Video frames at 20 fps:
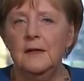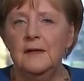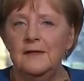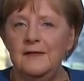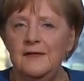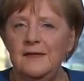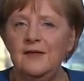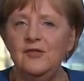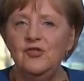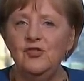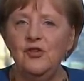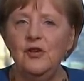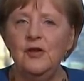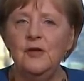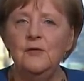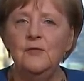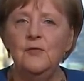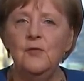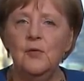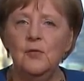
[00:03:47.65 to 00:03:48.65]
Sie
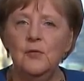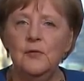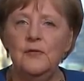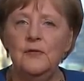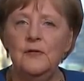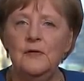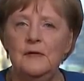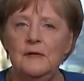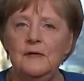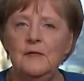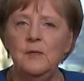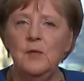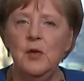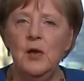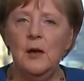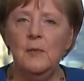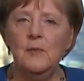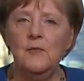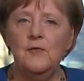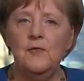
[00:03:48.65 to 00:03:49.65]
stehen für uns in diesem
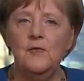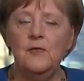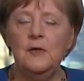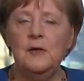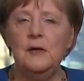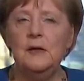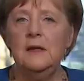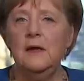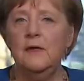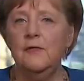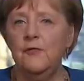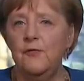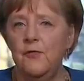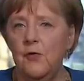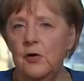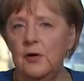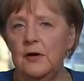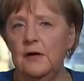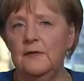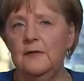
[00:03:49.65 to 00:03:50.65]
Kampf in der
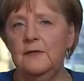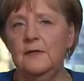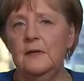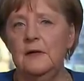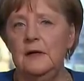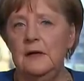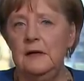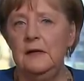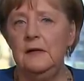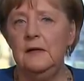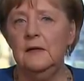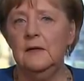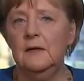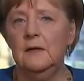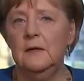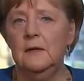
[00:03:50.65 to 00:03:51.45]
vordersten Linie.